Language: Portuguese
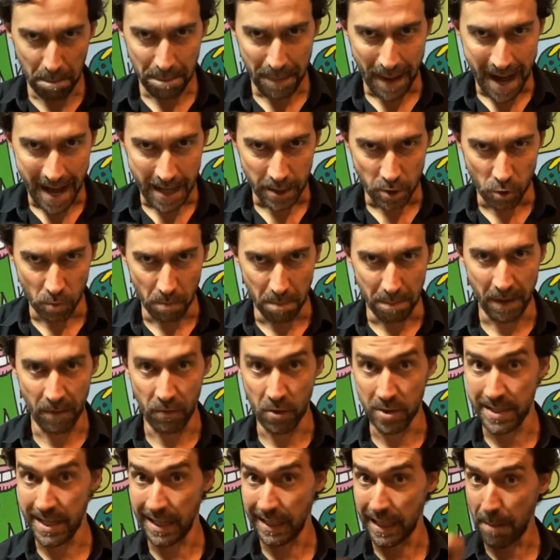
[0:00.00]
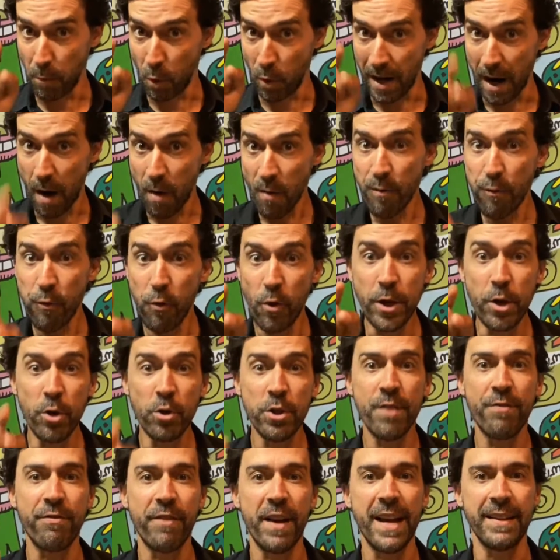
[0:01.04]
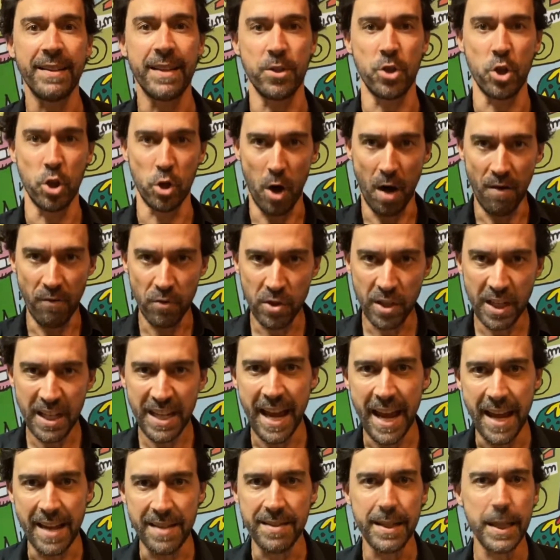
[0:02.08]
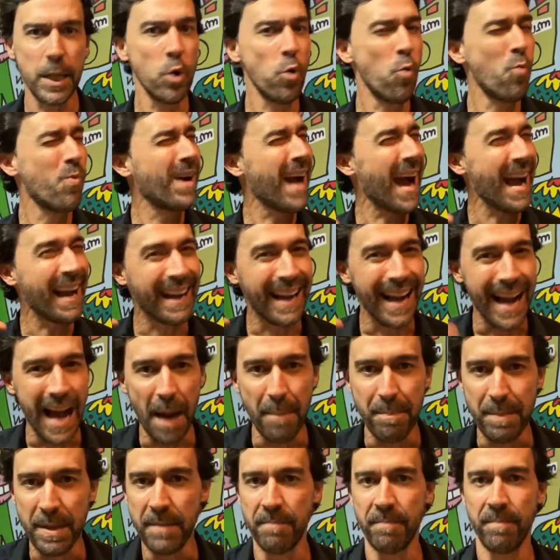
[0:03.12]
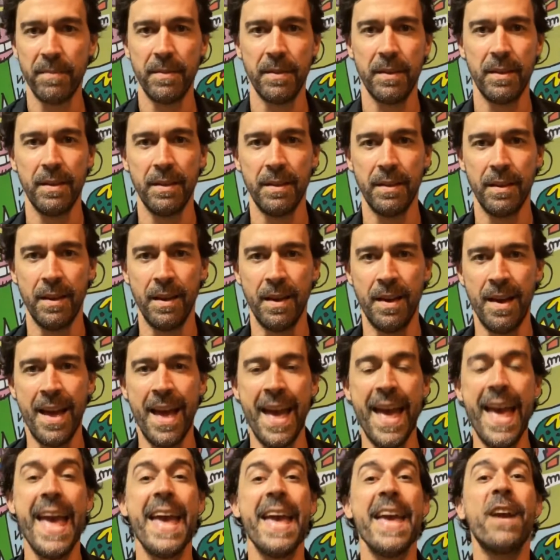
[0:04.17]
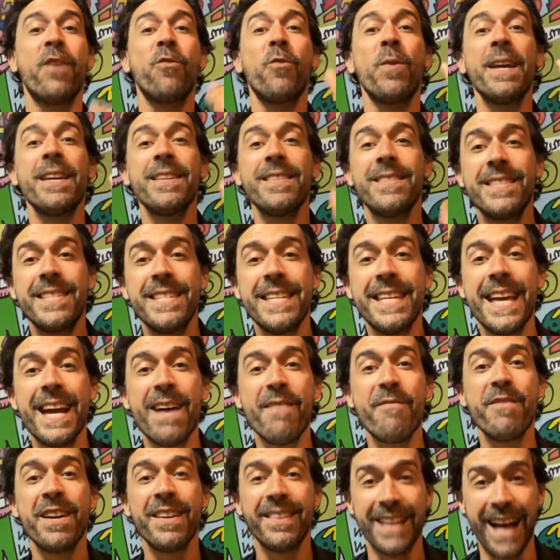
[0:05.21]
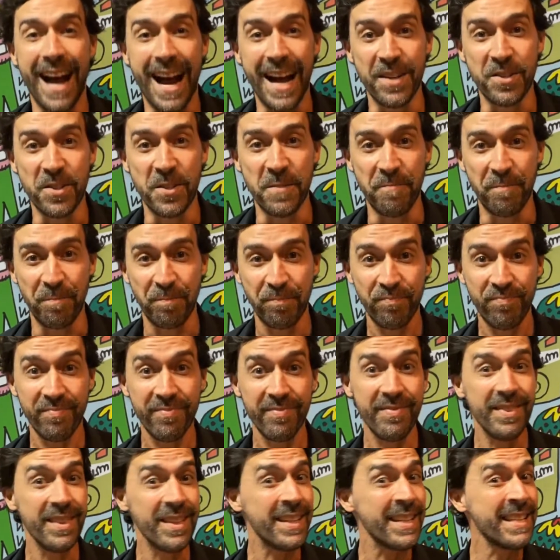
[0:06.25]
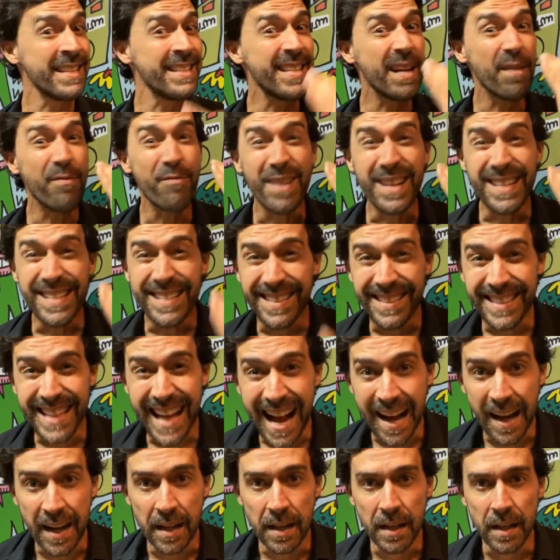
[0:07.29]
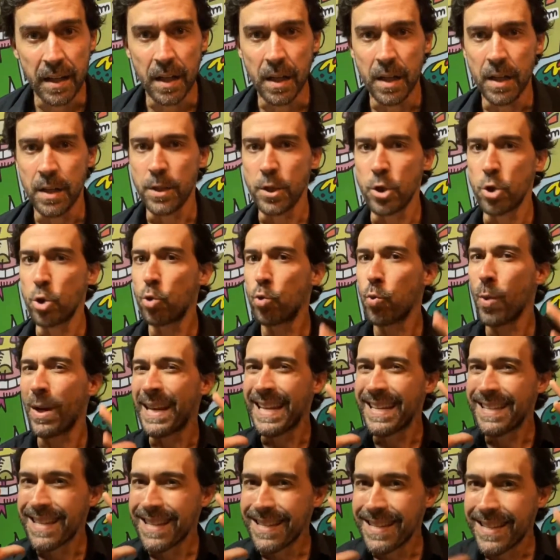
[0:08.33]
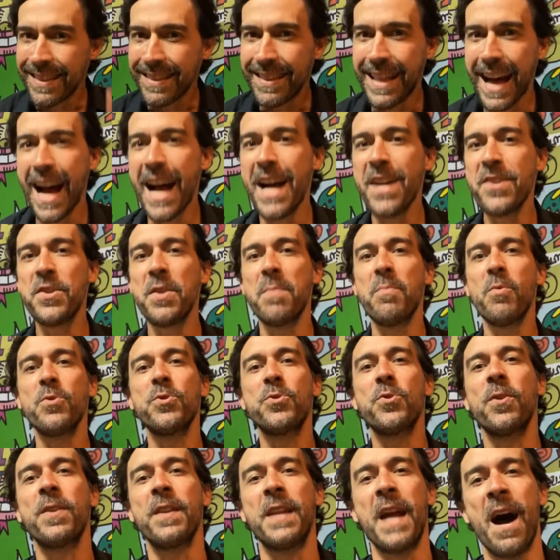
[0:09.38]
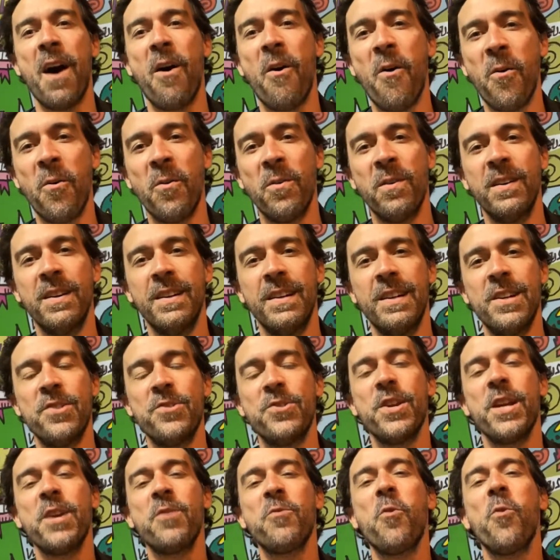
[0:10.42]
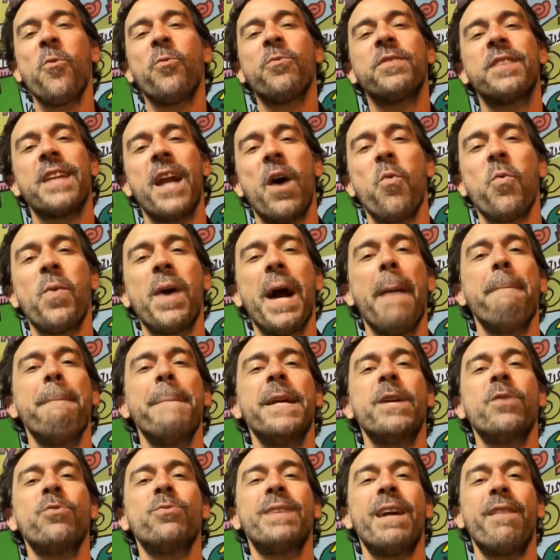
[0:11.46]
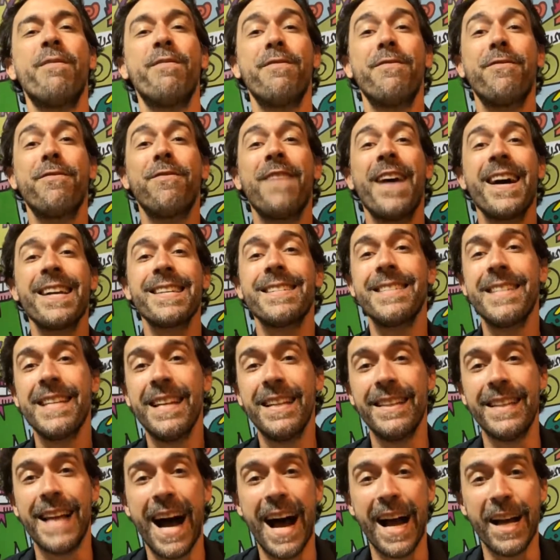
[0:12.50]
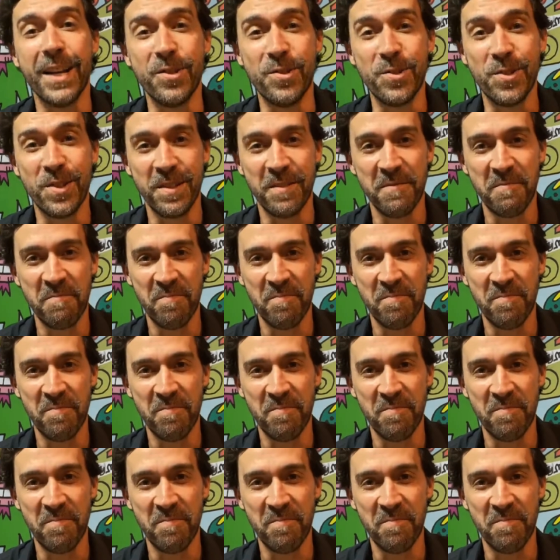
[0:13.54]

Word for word: passo para você elaborar um funil de vendas de novos clientes que nunca acabe é reconhecer a verdade e se afastar de sua necessidade emocional de encontrar o caminho da facilidade.